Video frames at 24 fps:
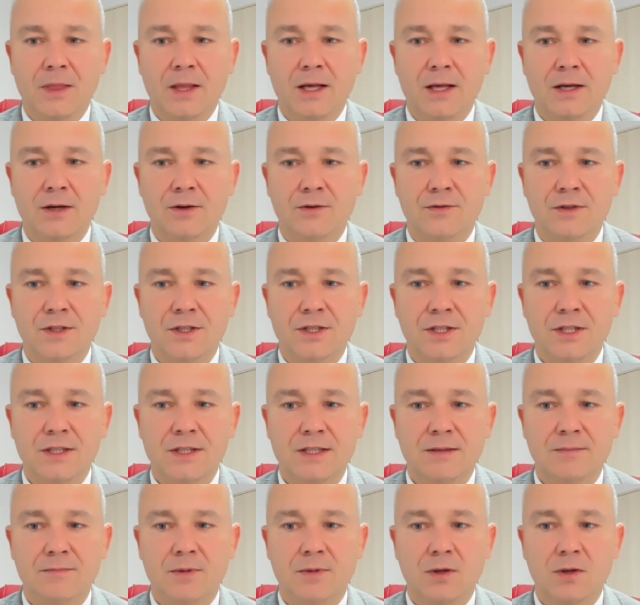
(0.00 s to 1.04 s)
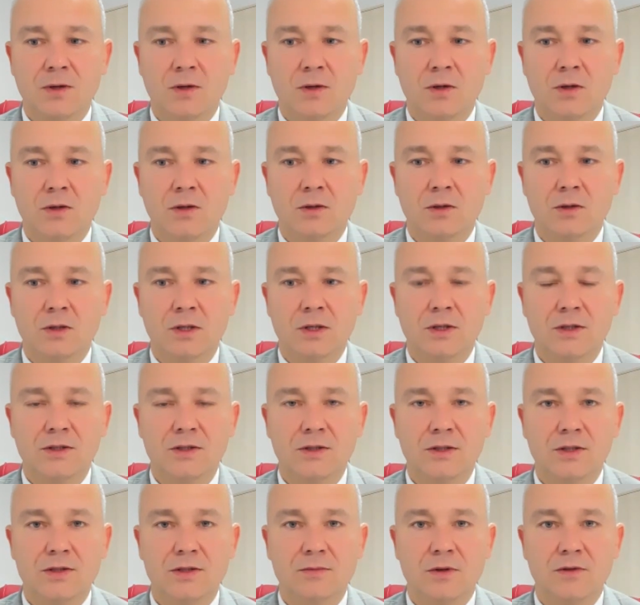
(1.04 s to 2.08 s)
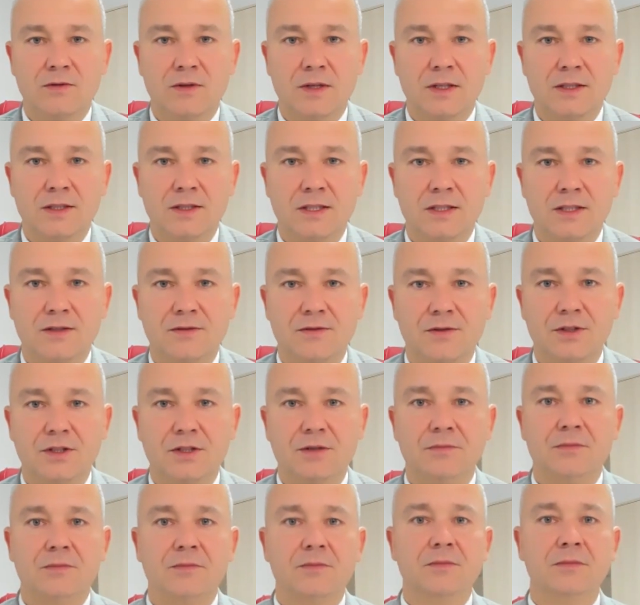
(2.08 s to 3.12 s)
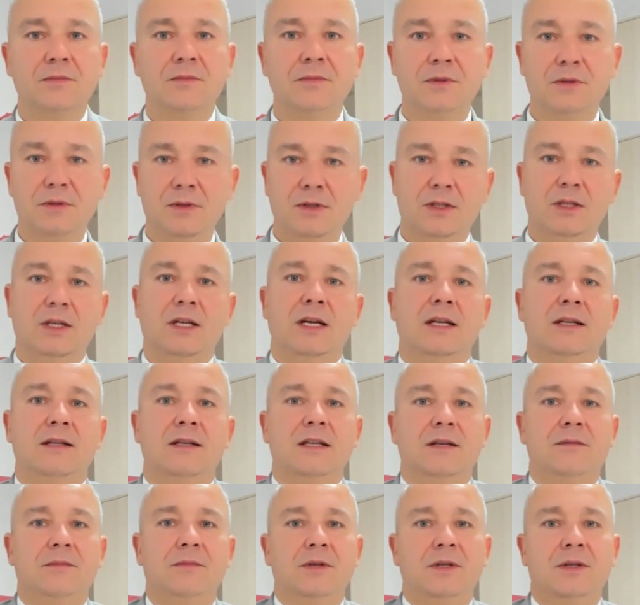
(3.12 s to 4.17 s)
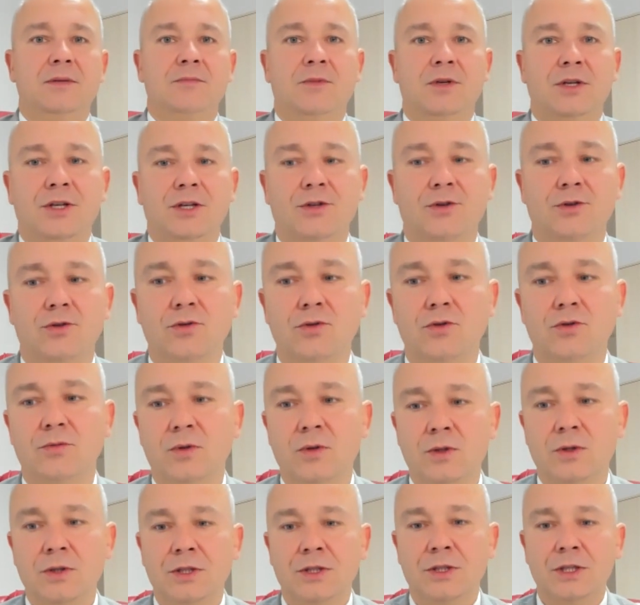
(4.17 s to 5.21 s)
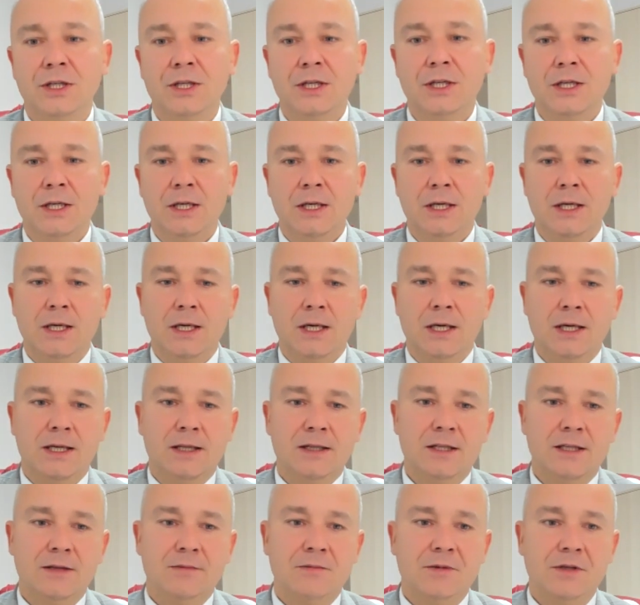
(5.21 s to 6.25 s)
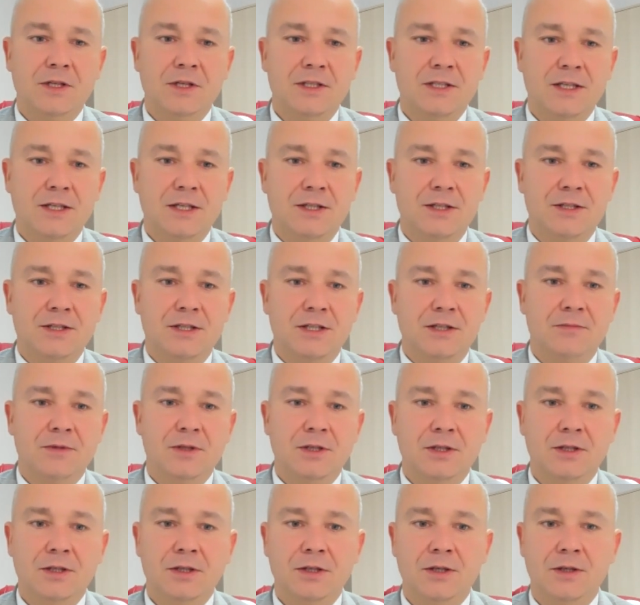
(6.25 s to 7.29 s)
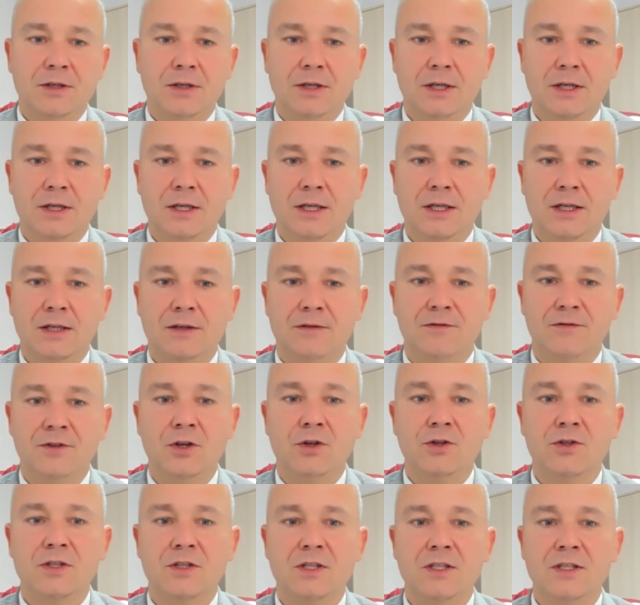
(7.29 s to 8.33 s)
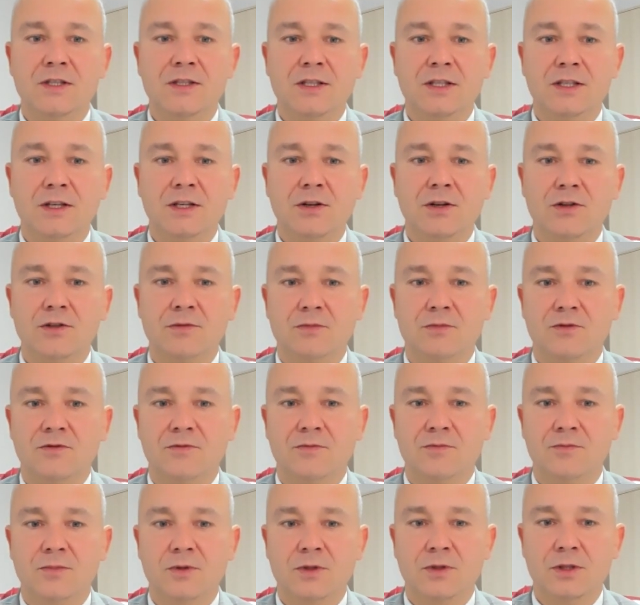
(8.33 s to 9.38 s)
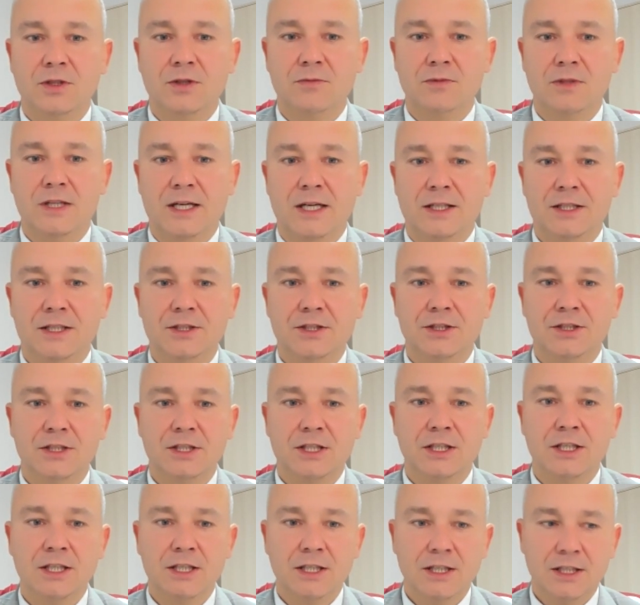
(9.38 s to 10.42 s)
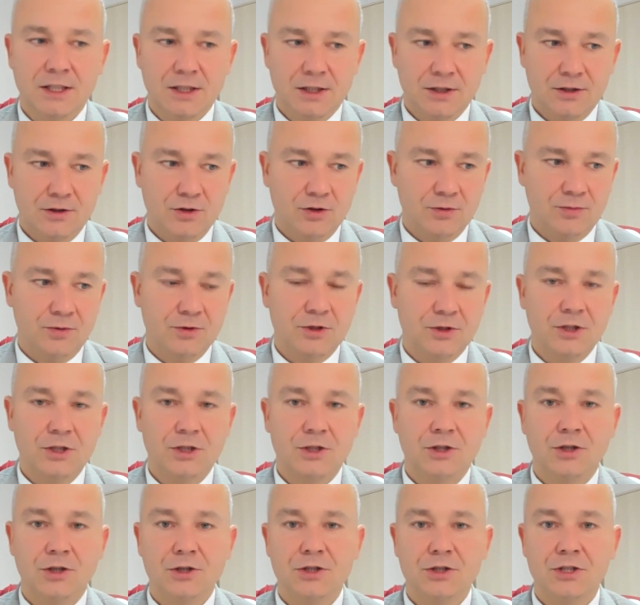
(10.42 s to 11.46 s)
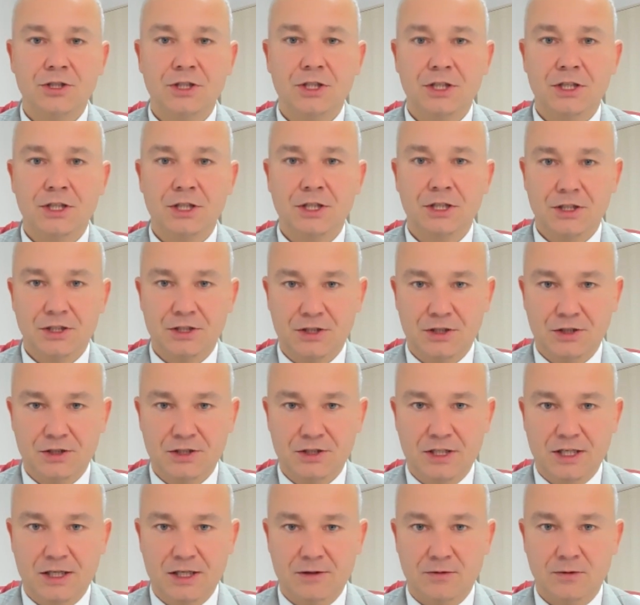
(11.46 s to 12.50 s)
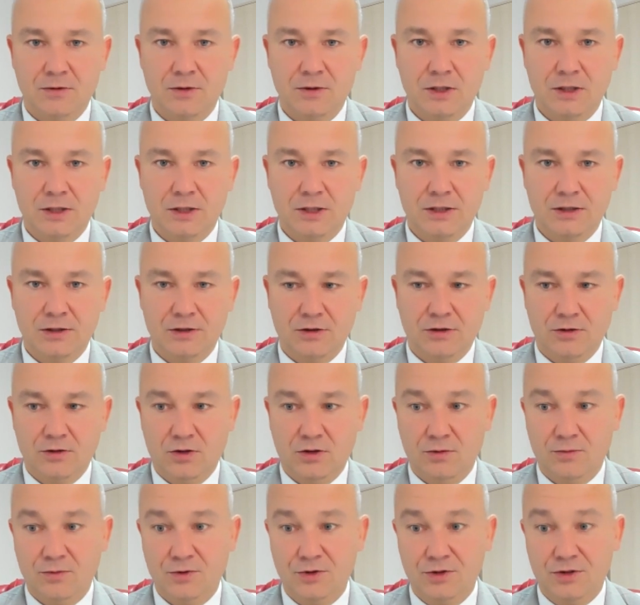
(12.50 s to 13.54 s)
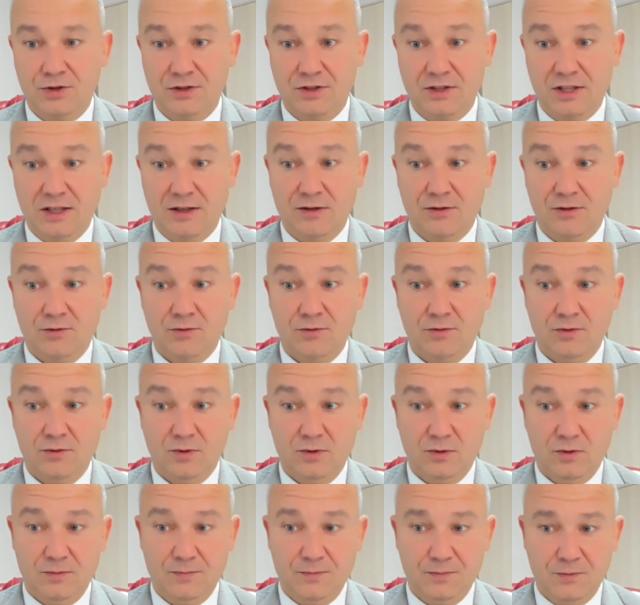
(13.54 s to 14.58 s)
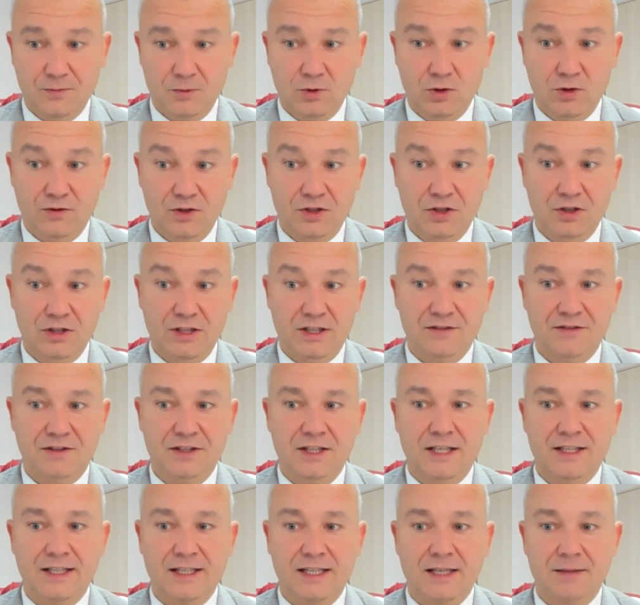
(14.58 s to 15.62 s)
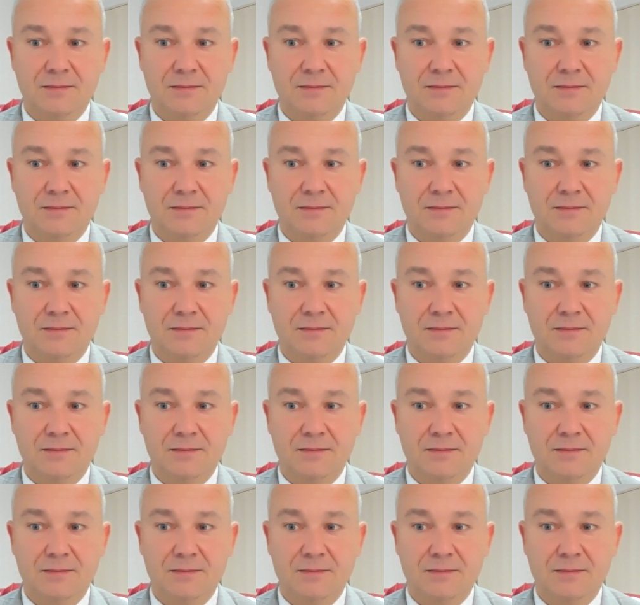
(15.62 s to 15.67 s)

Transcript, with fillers: e, również jestem po rozmowach ze swoimi radnymi mojego klubu i radnymi niezależnymi. E, wnioski z tych rozmów płyną takie, że dopóki ktoś nie został, komuś została udowodniona wina, tak